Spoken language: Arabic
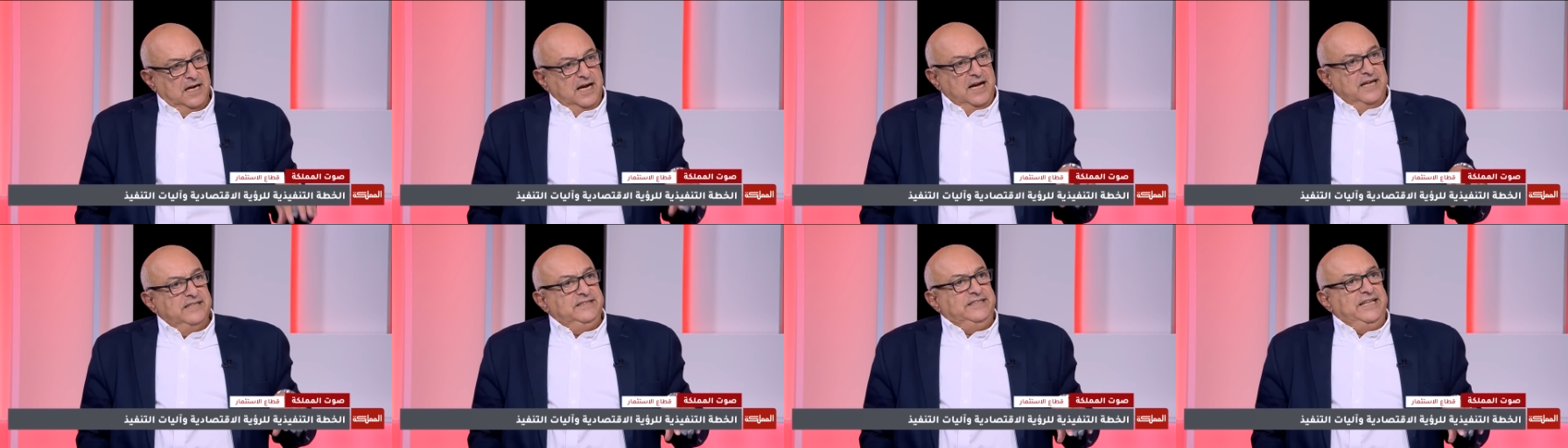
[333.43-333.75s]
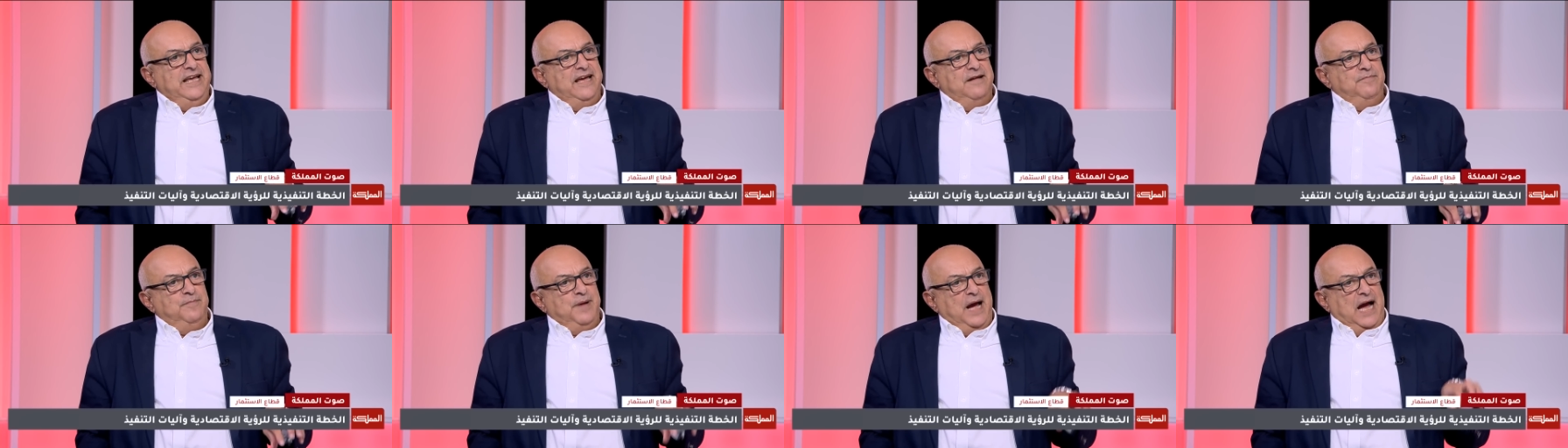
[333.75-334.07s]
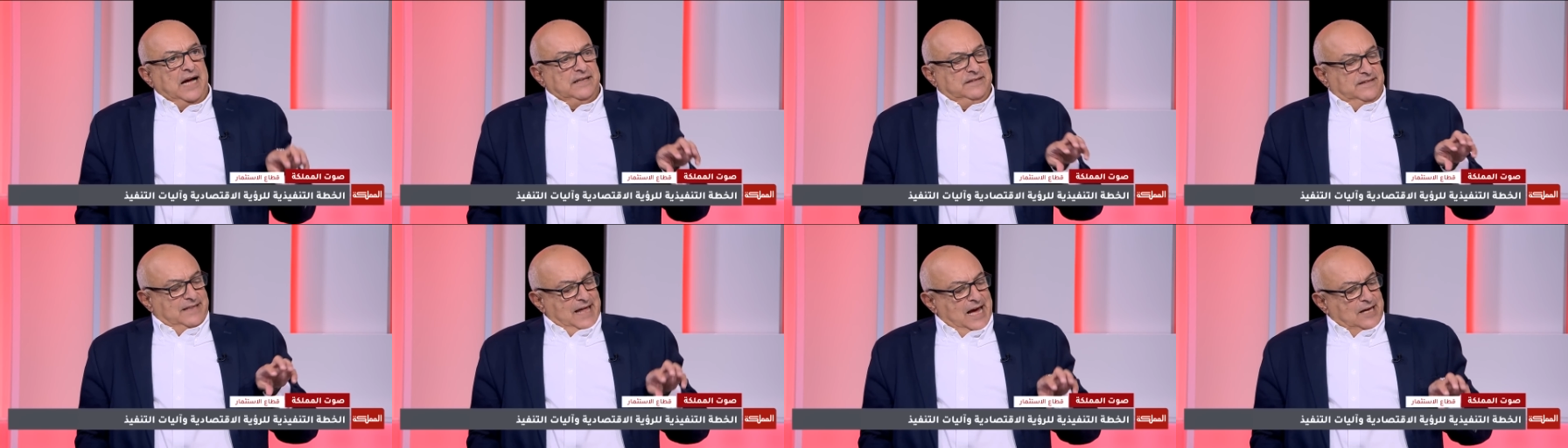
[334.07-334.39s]
الدين
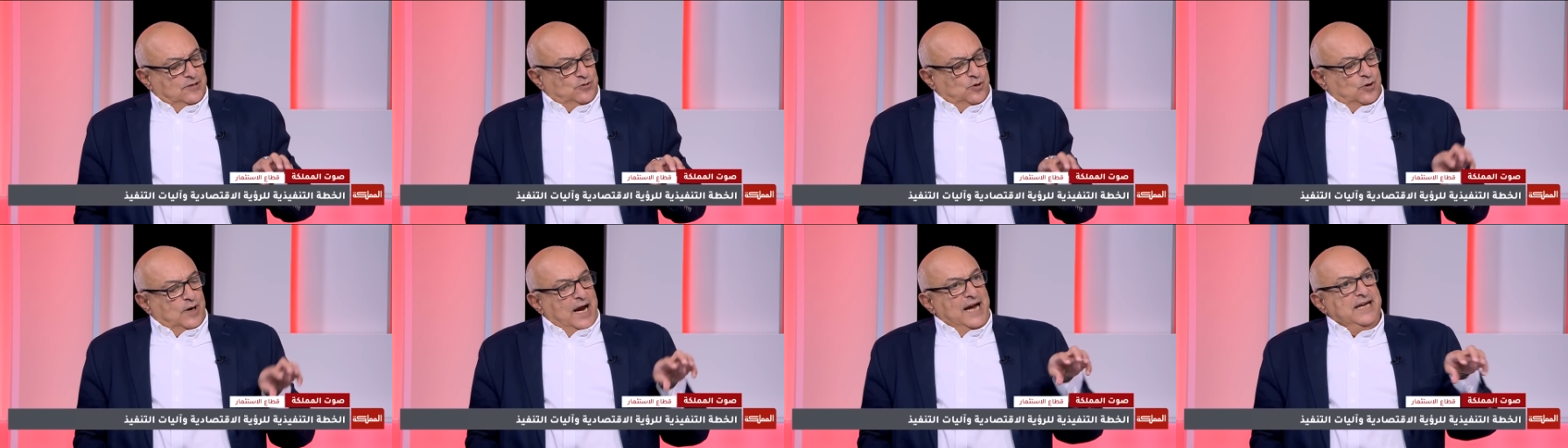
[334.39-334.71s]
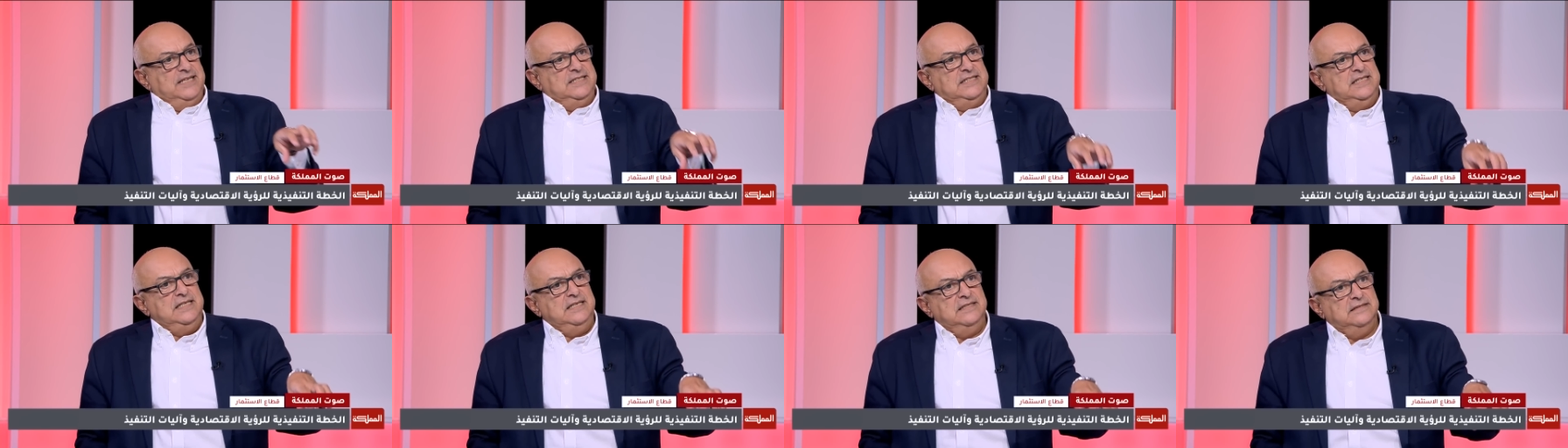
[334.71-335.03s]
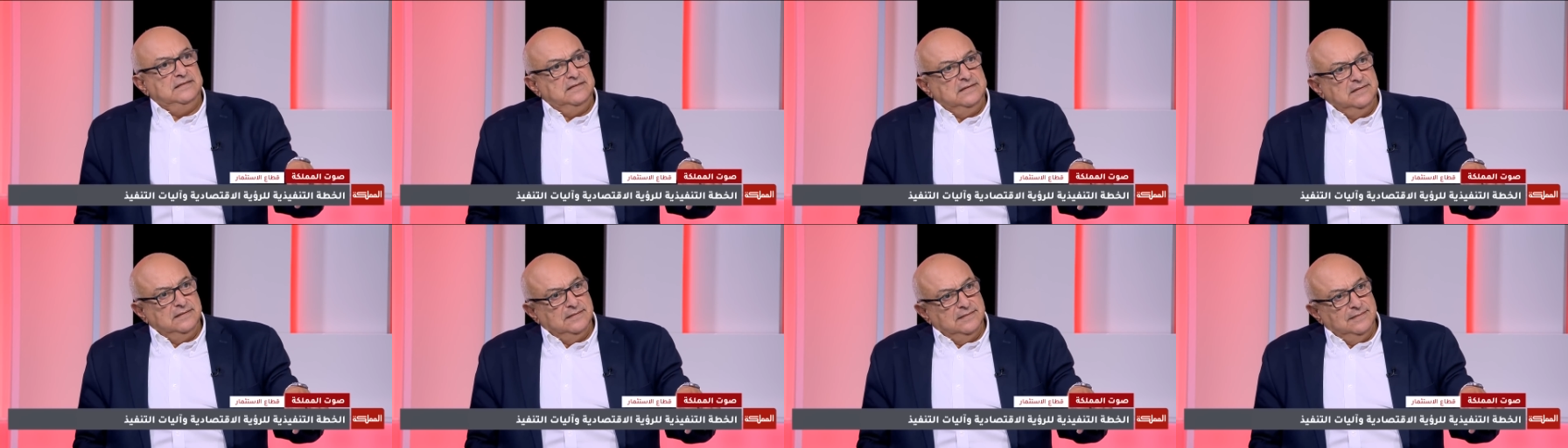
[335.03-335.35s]
بحد ذاته راح يزيد
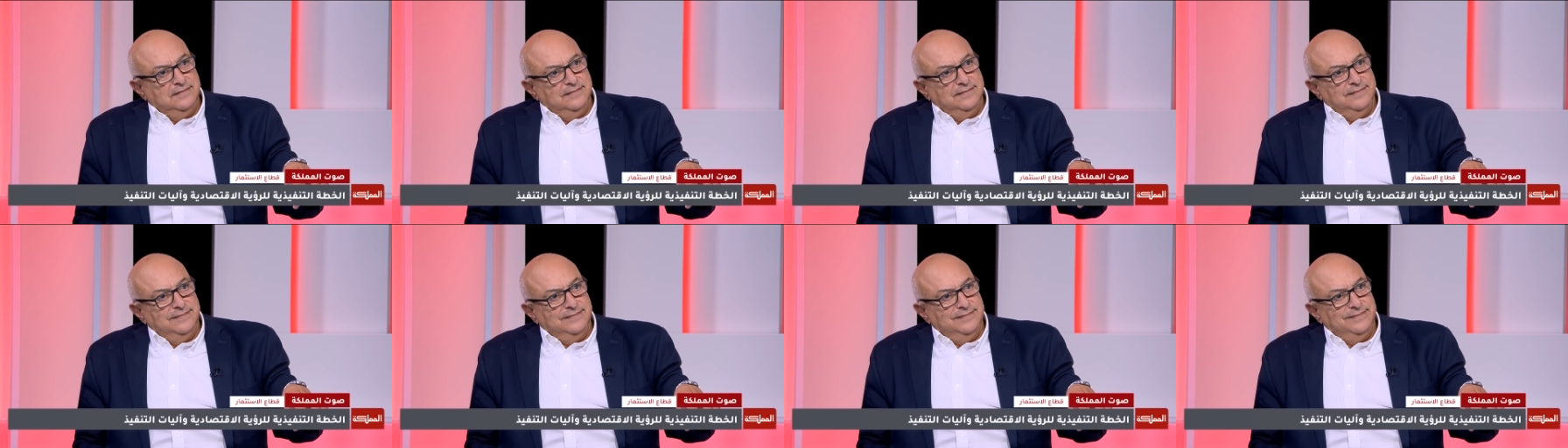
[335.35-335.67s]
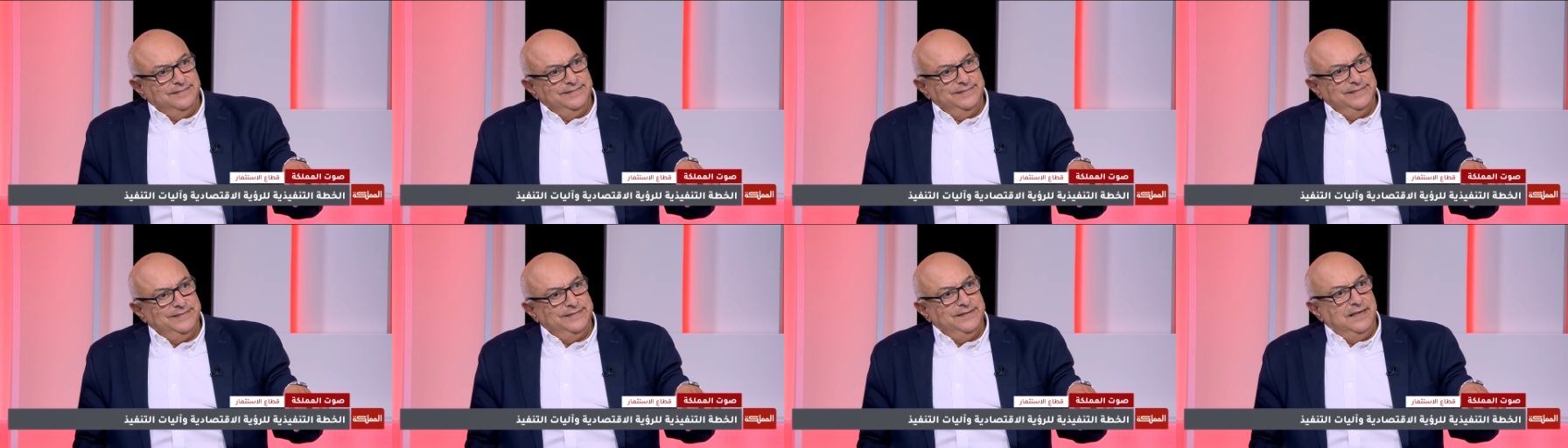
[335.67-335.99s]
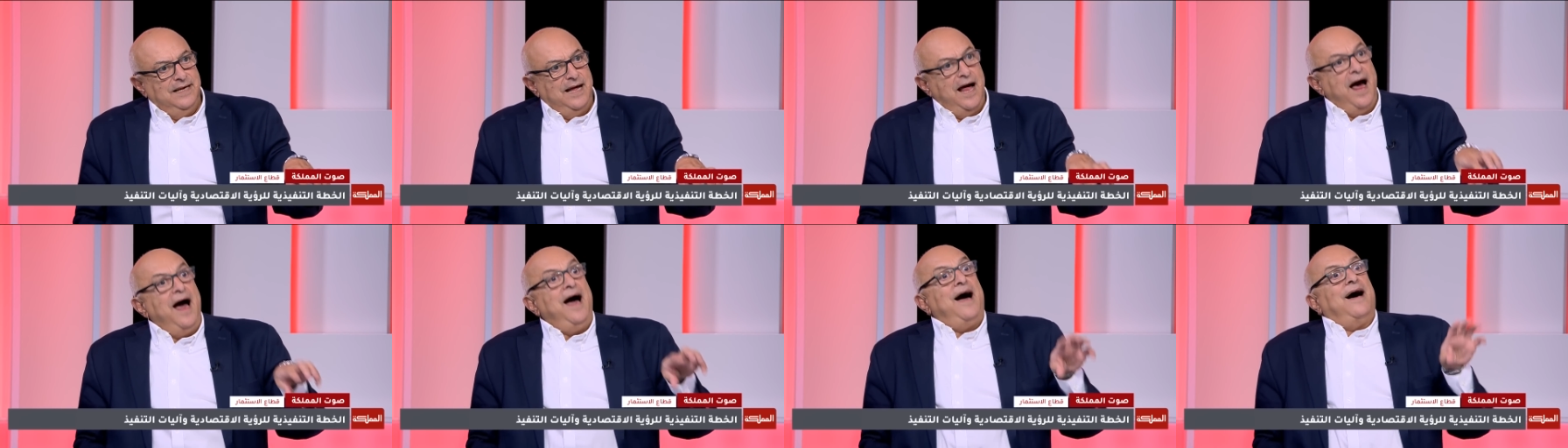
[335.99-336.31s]
فائده
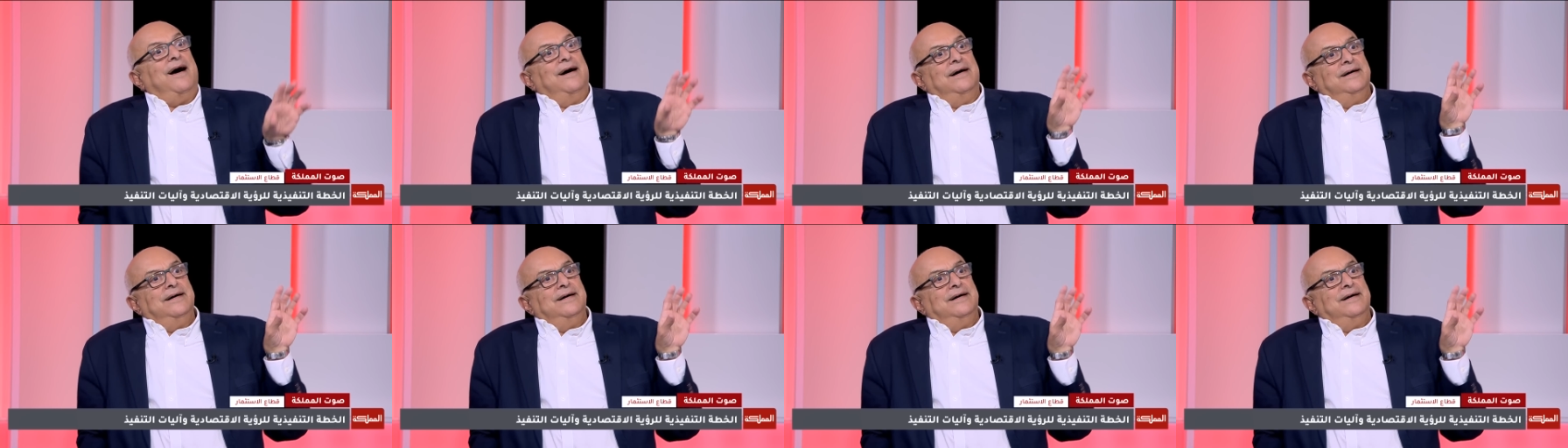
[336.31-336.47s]
آه.